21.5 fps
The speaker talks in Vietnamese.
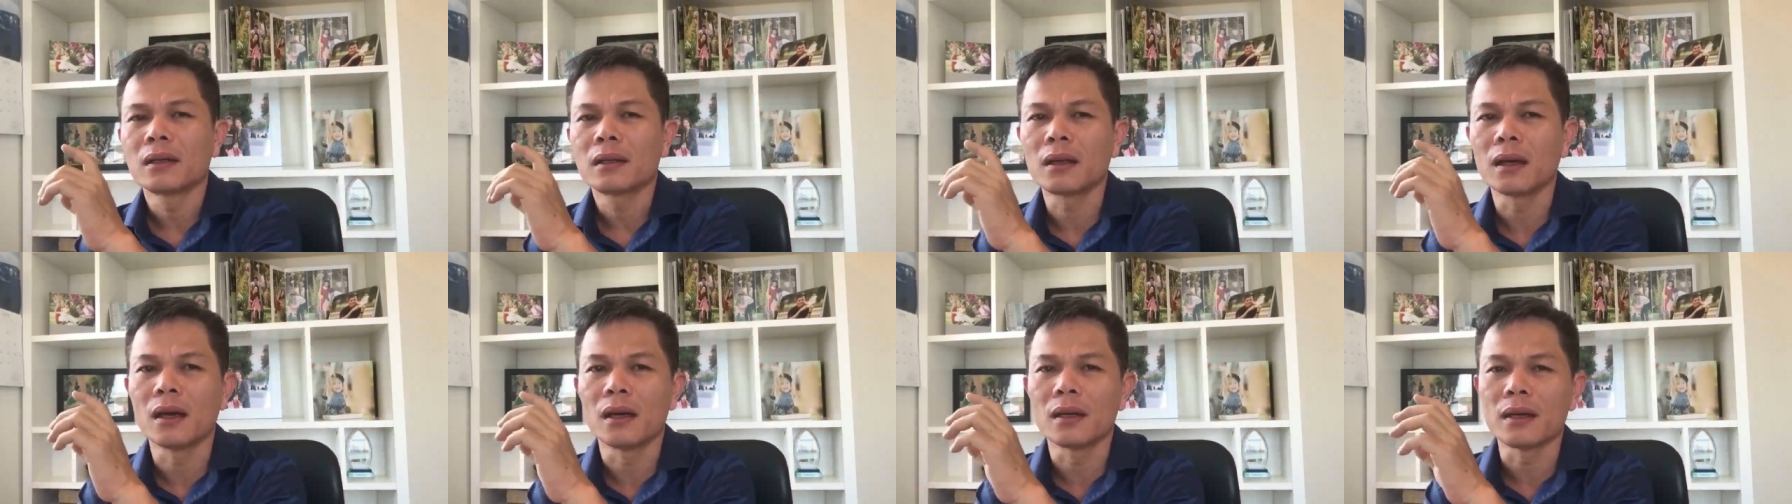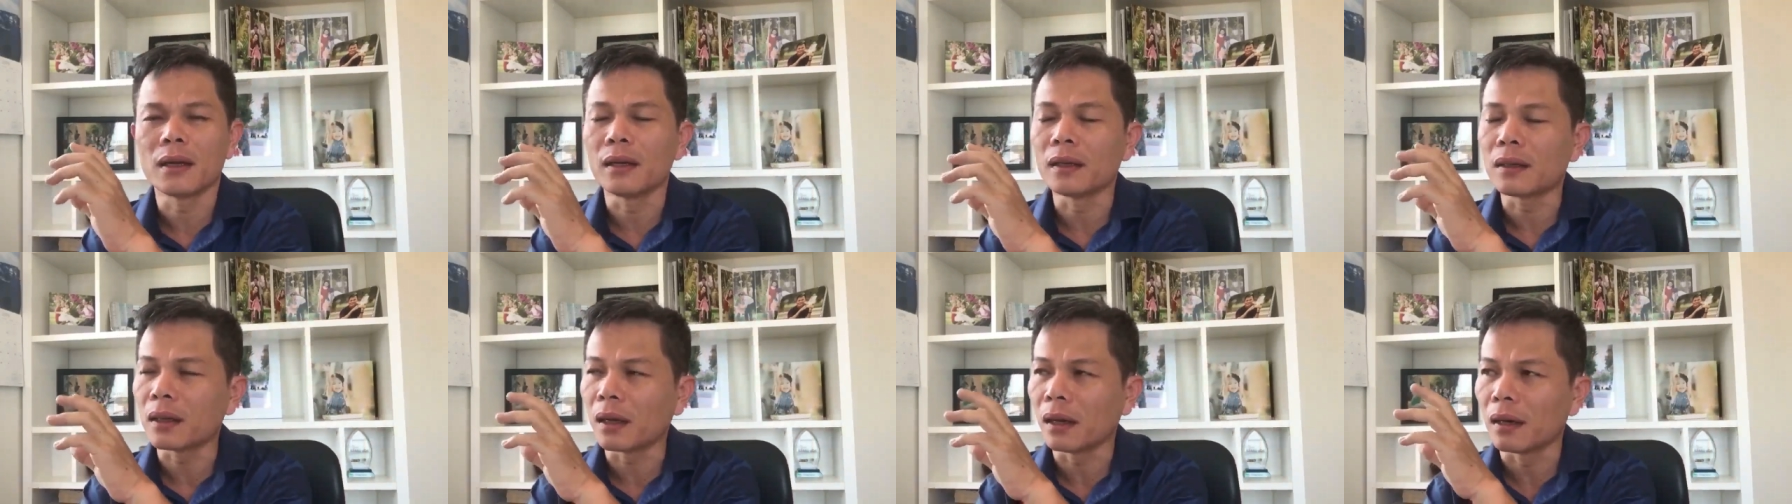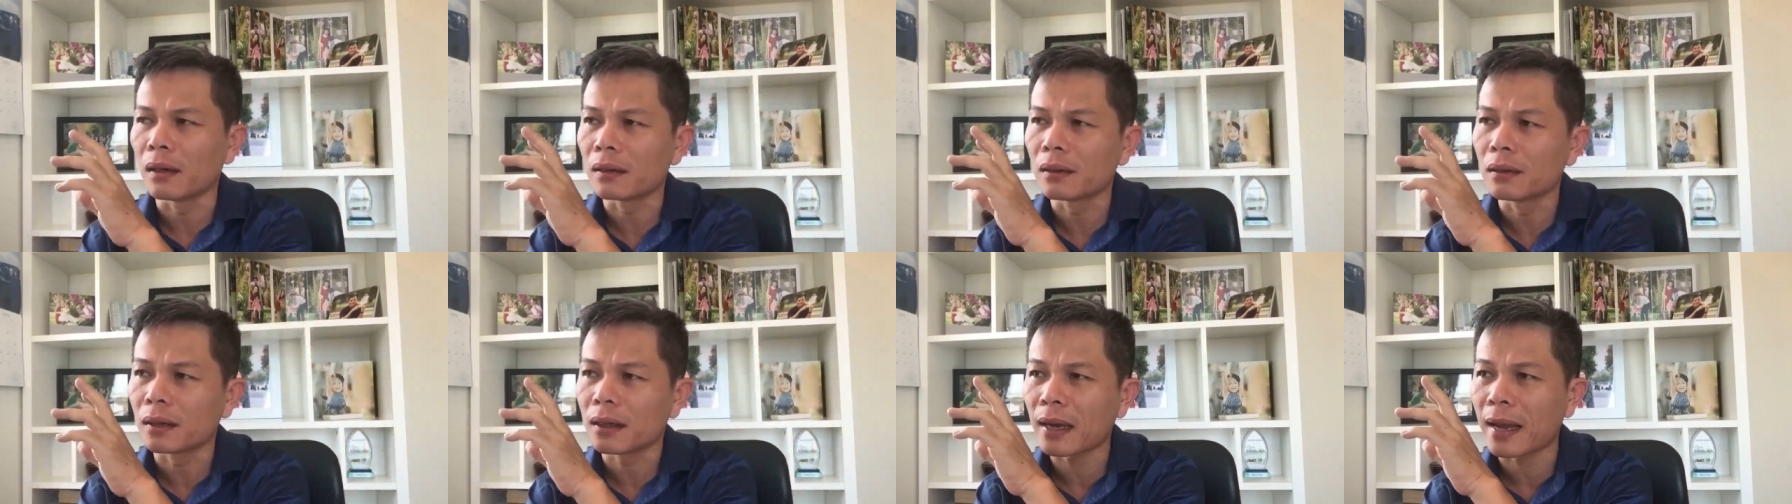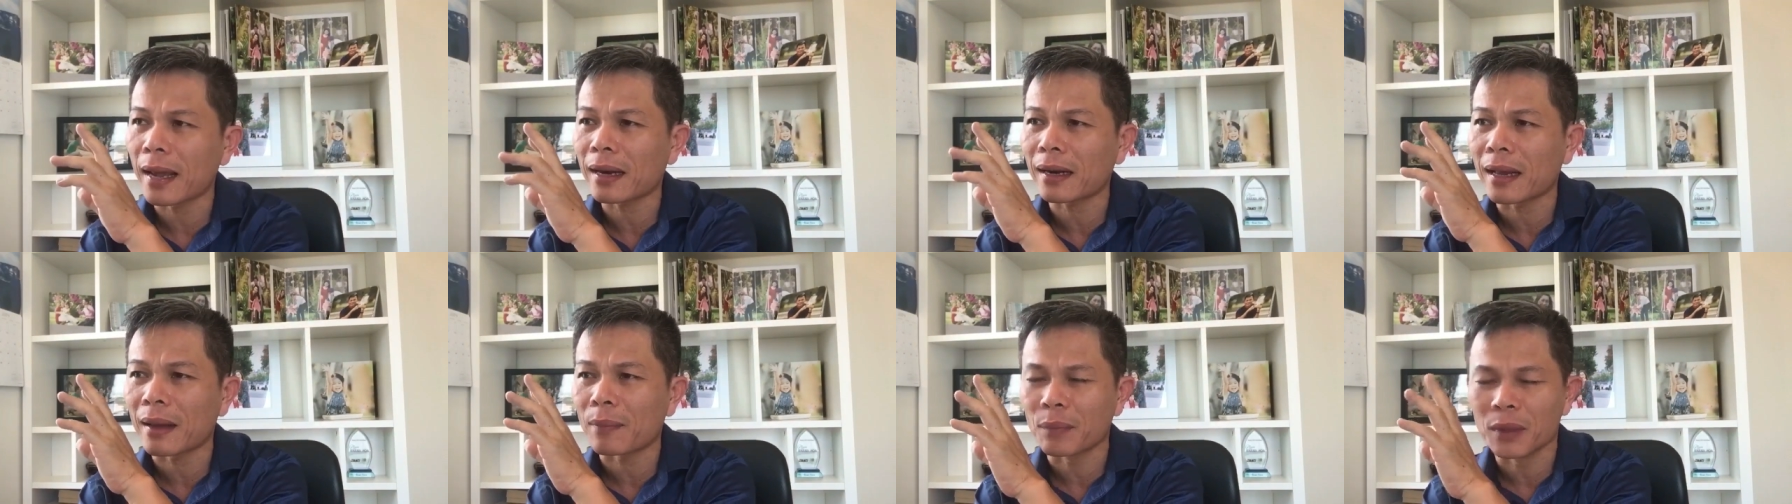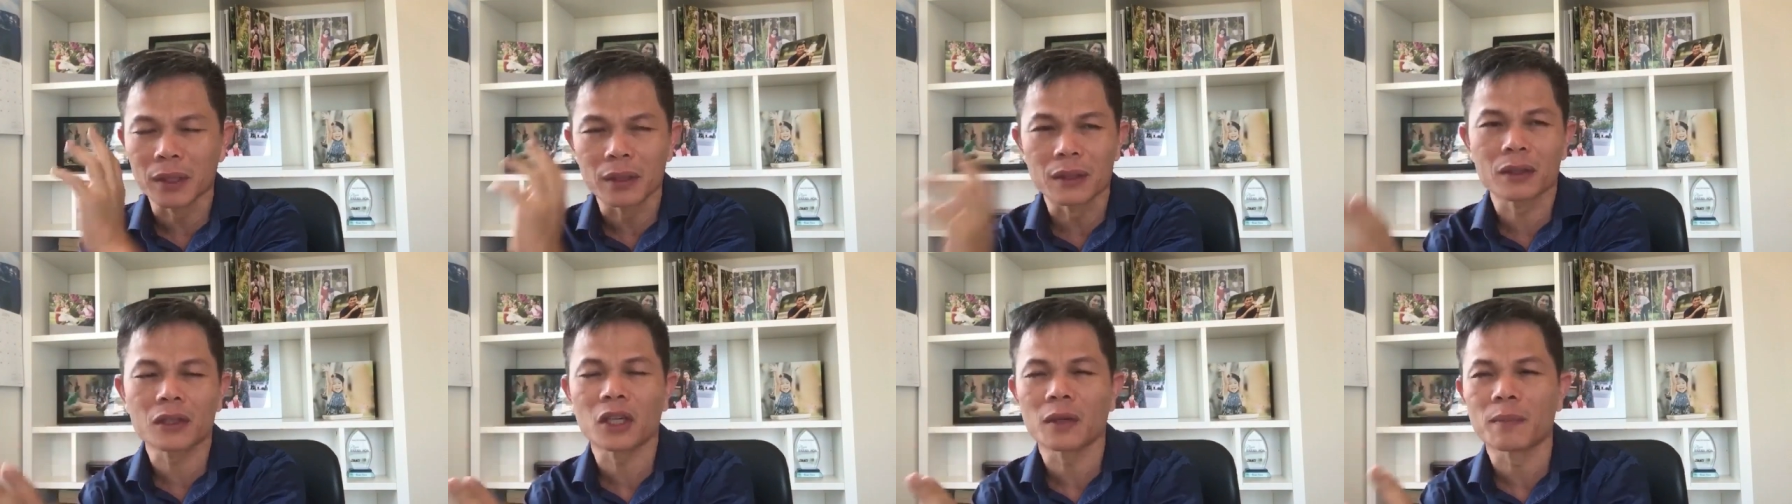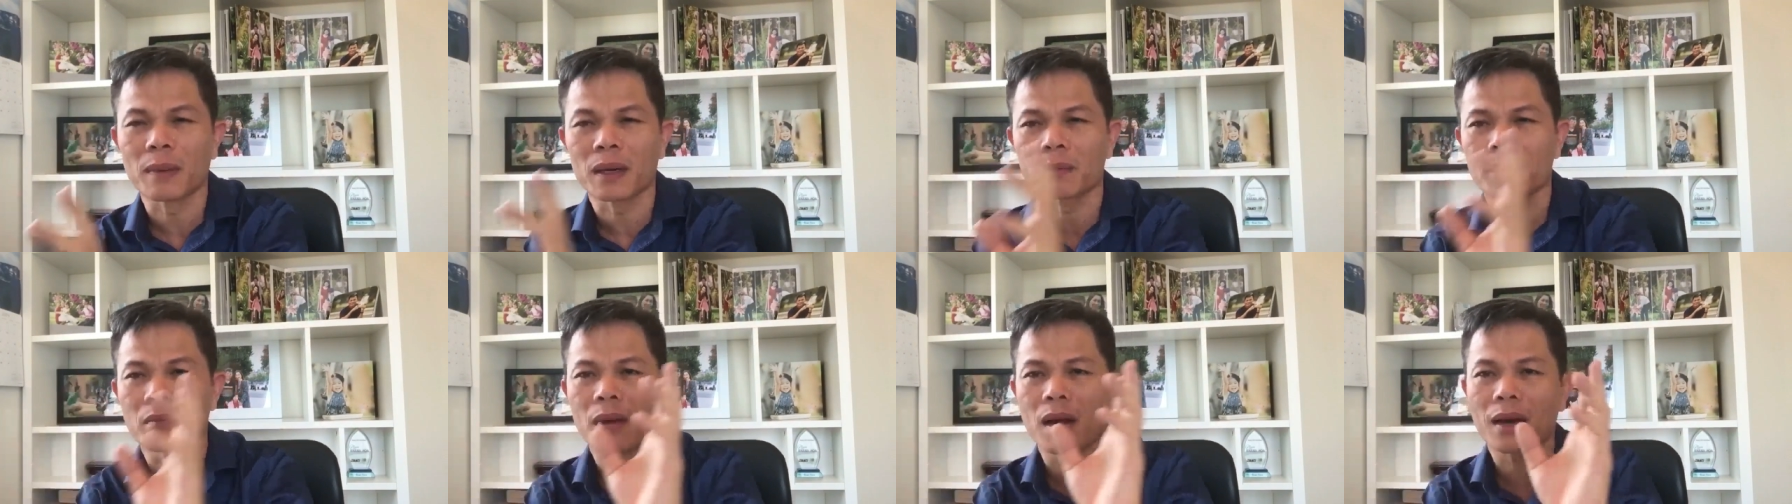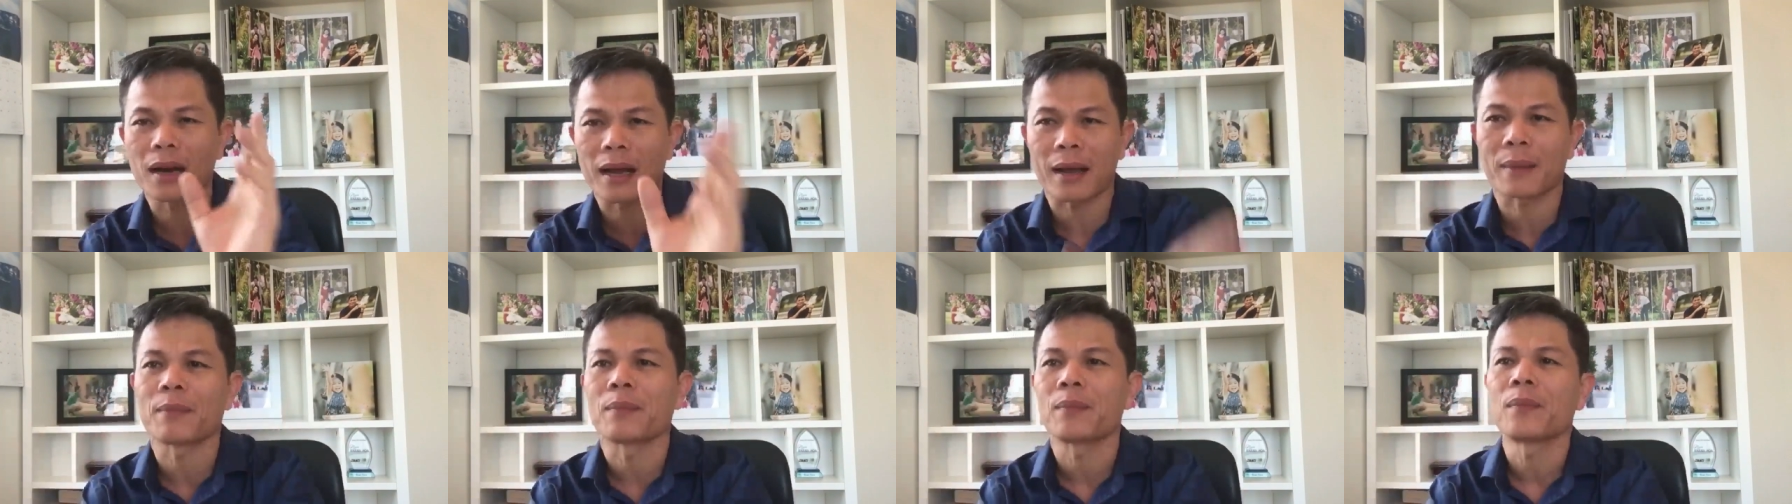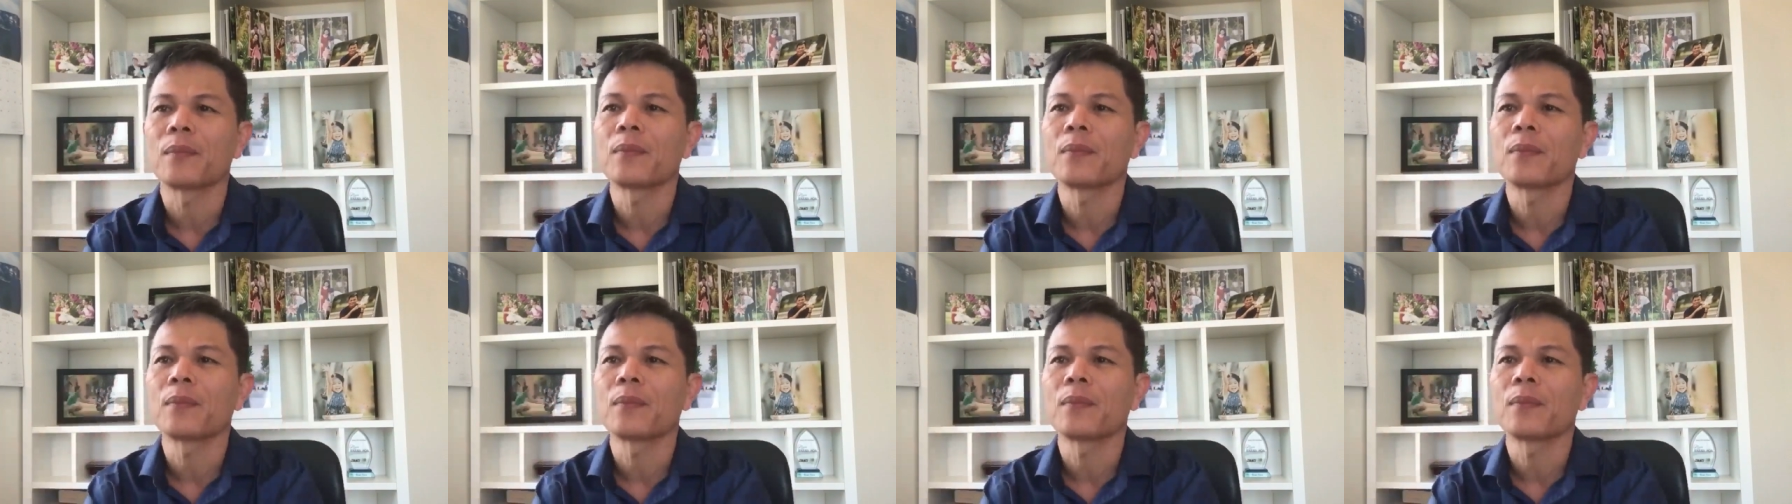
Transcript: chờ về chờ người khác làm được thì mình mới làm